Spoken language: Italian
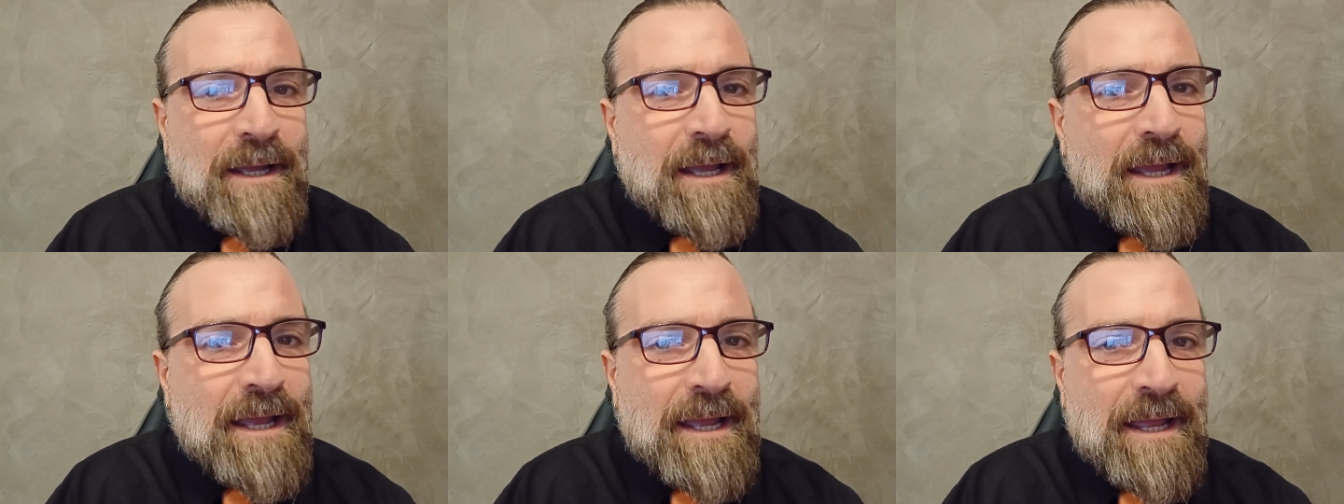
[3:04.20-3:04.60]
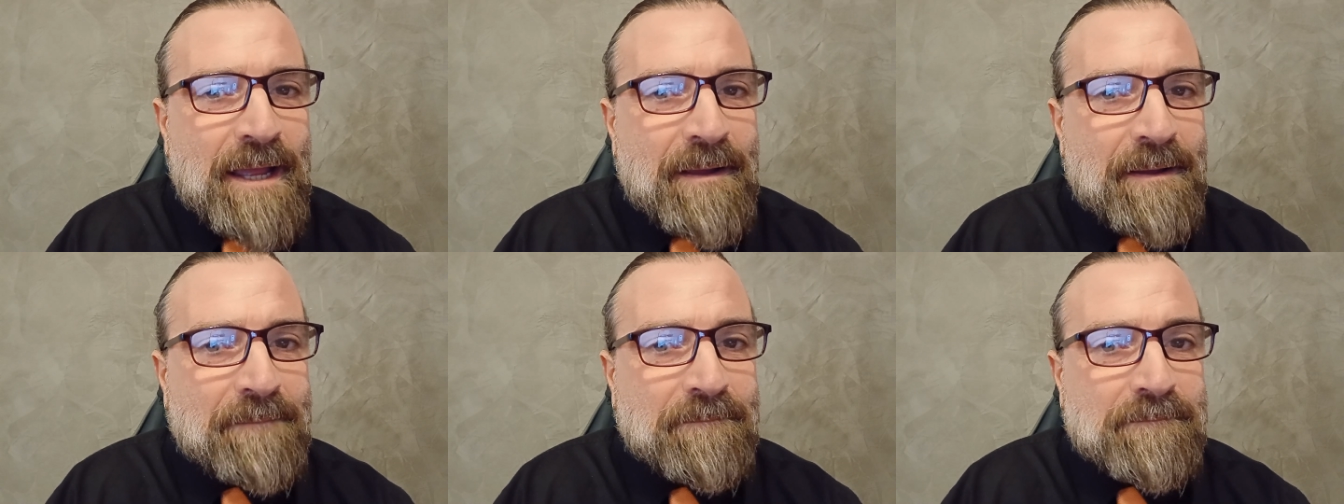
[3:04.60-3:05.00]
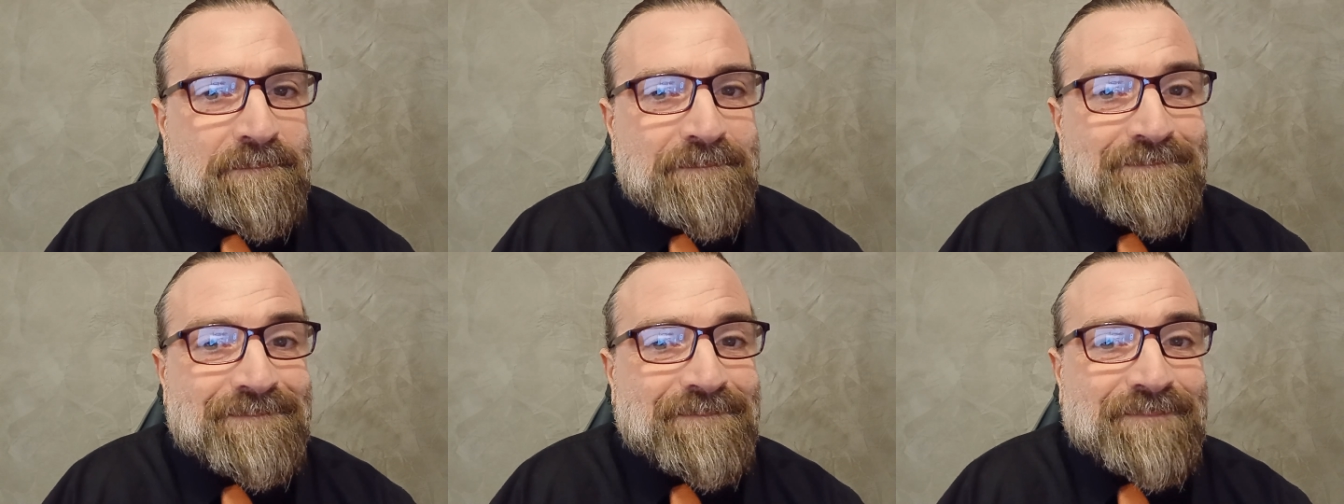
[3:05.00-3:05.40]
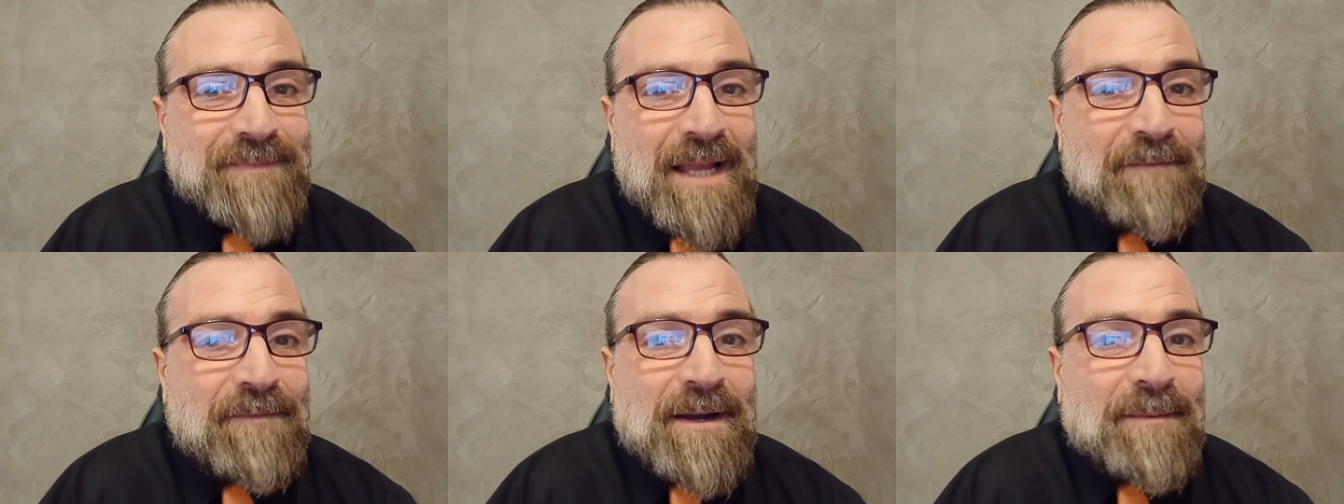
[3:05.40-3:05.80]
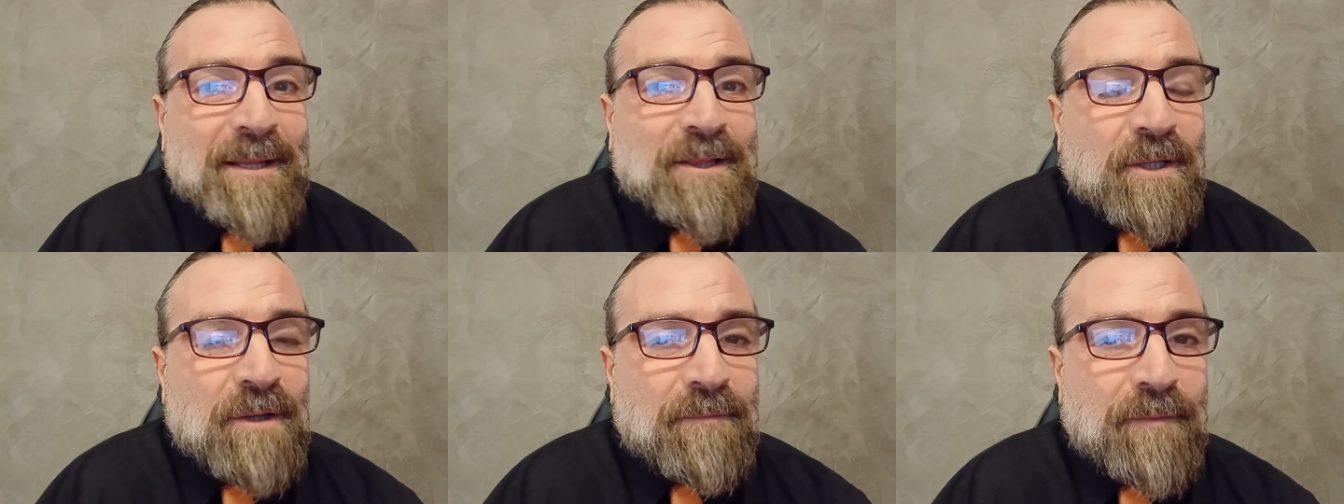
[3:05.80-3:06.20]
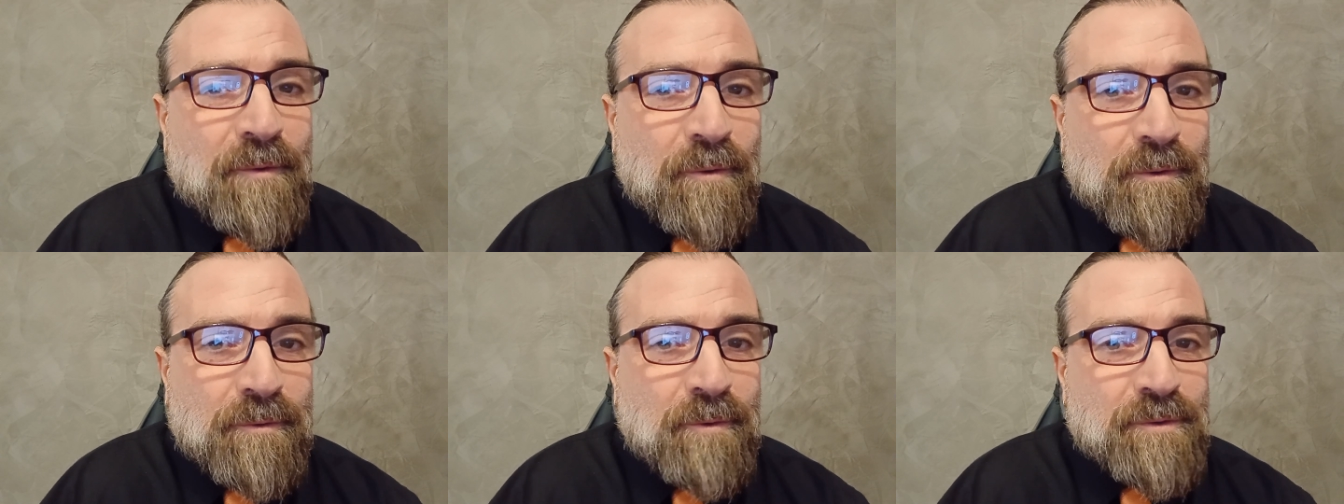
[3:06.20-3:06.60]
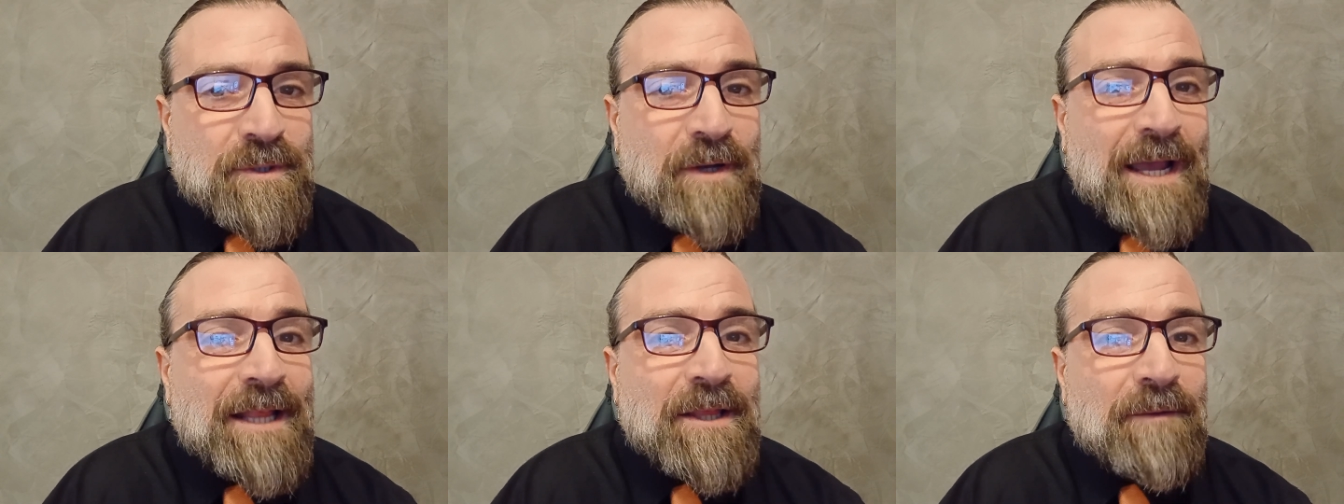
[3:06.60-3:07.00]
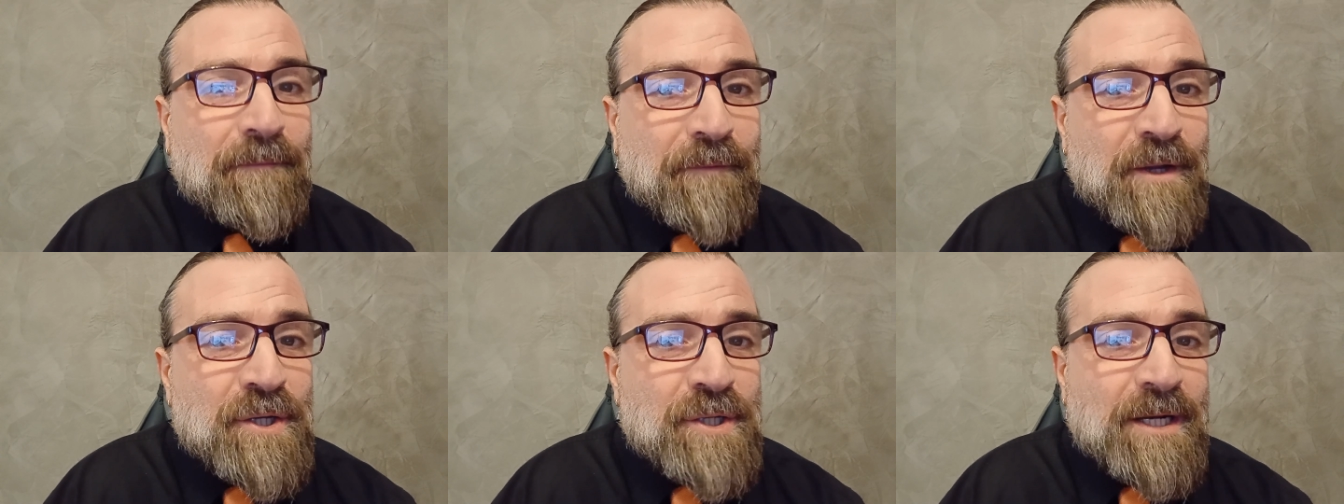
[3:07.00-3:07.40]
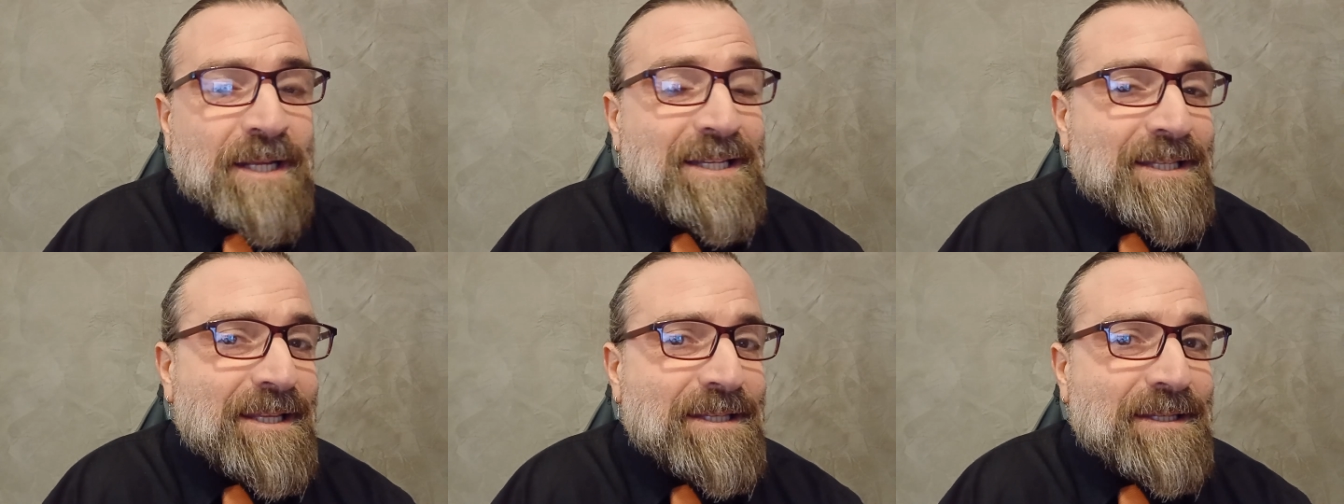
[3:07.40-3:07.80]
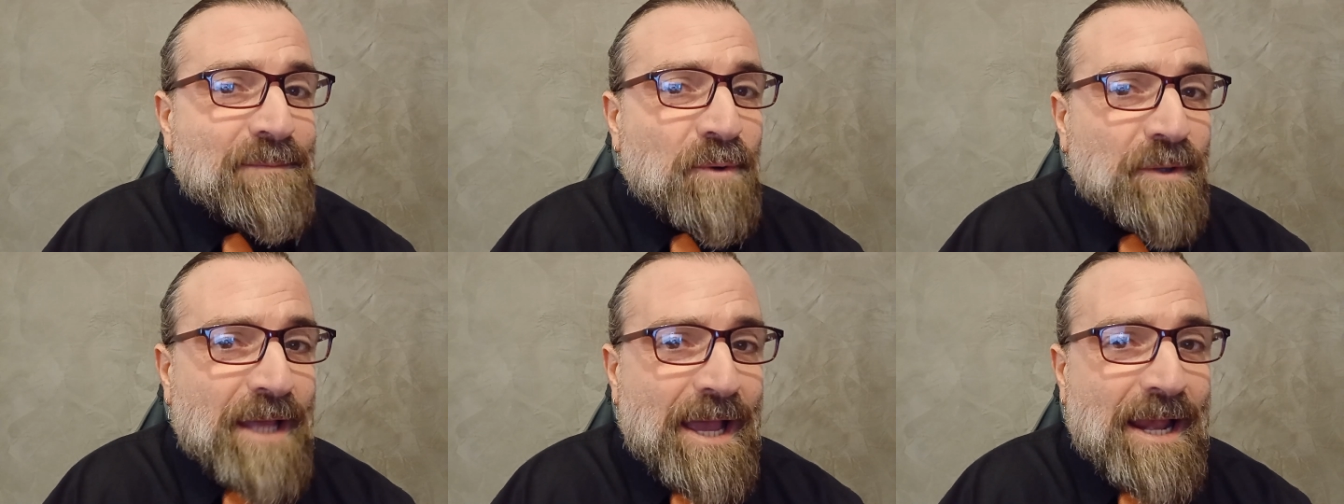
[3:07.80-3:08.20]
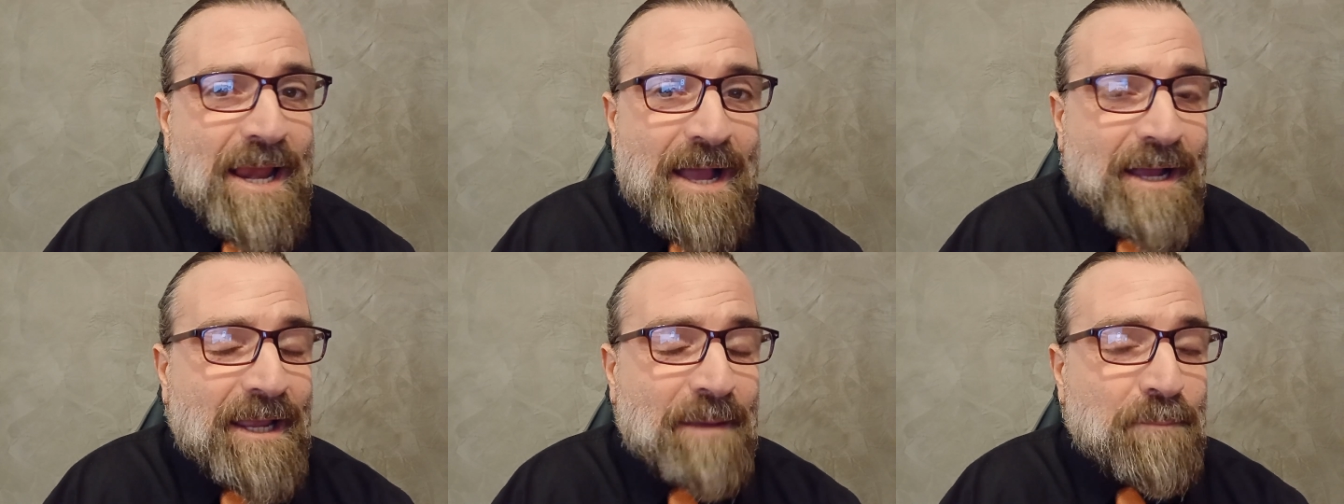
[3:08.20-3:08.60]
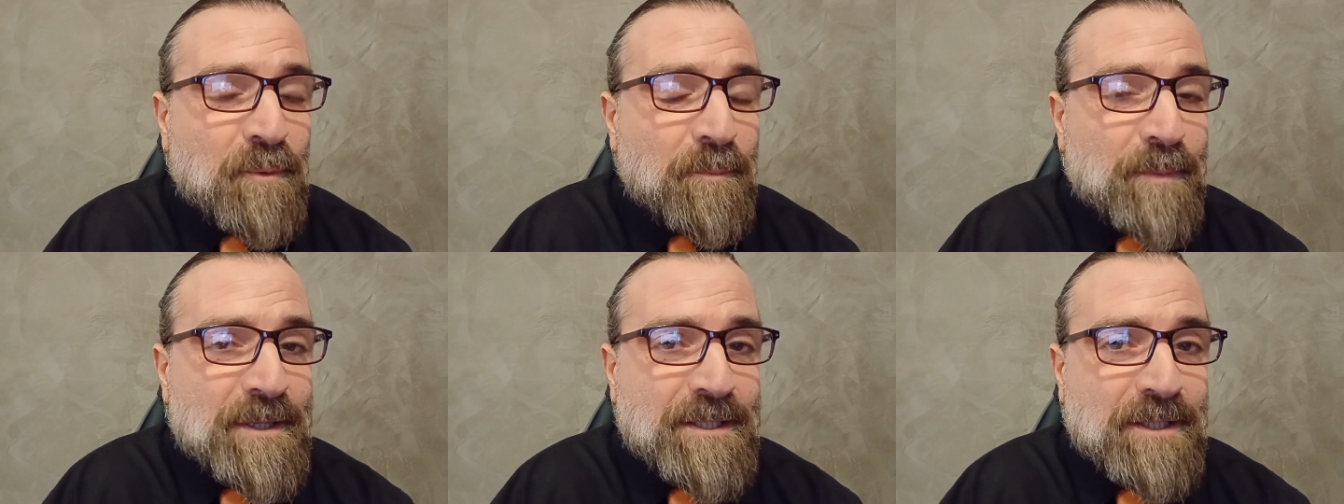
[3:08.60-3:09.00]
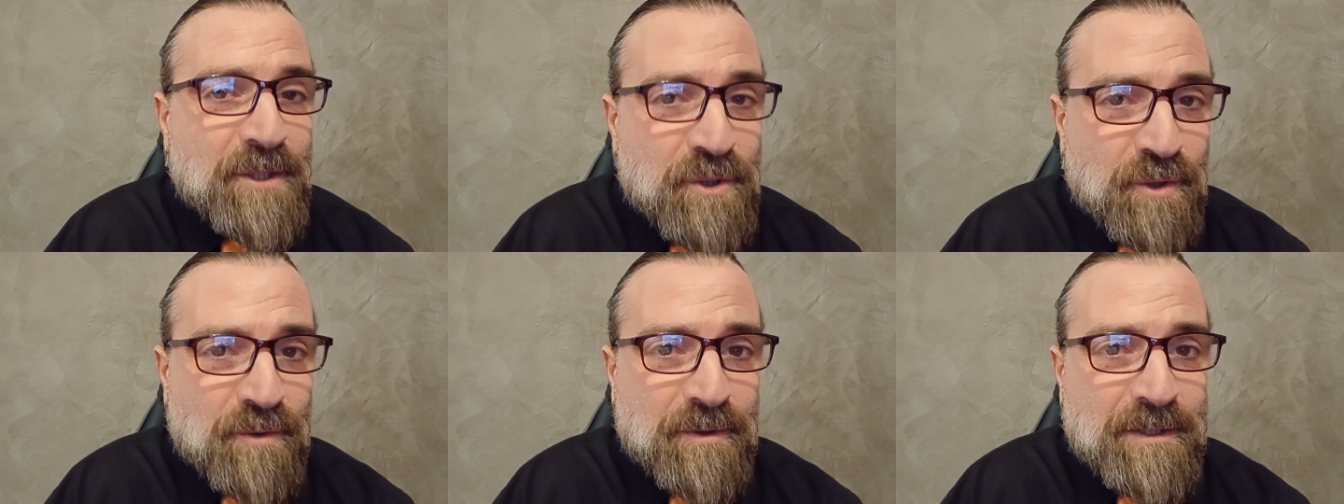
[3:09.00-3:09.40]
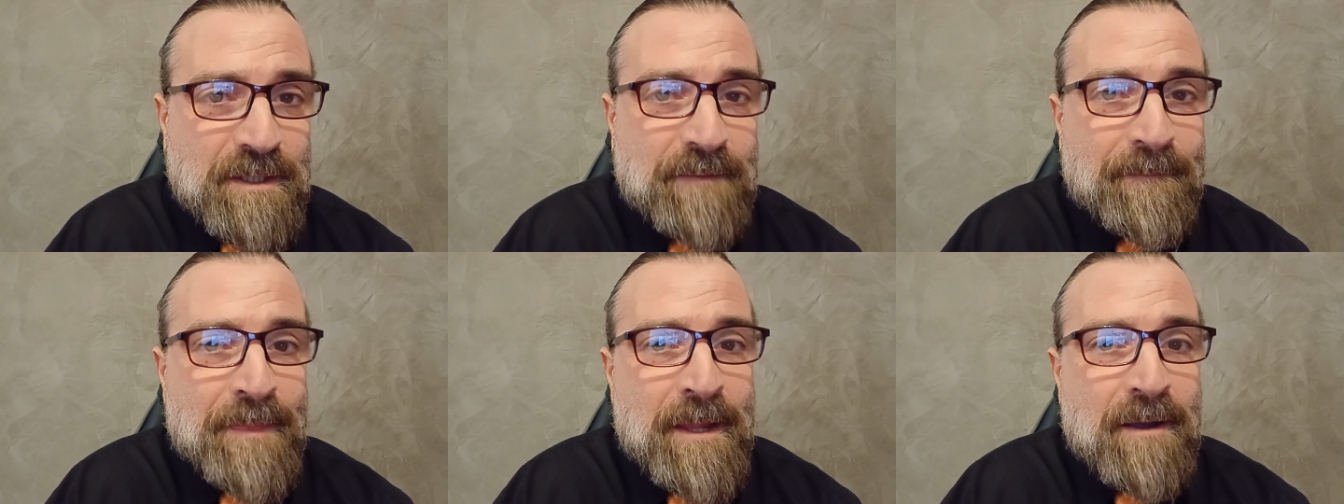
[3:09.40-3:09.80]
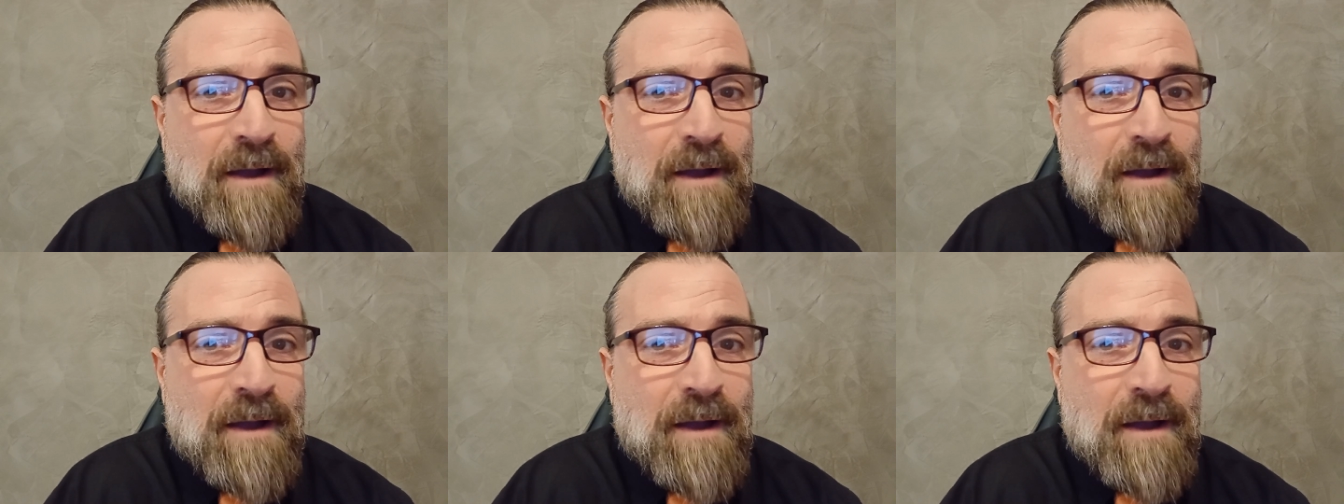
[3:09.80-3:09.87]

ehm, è veramente difficoltoso, è difficile, gli stessi modelli, anche più prestigiosi,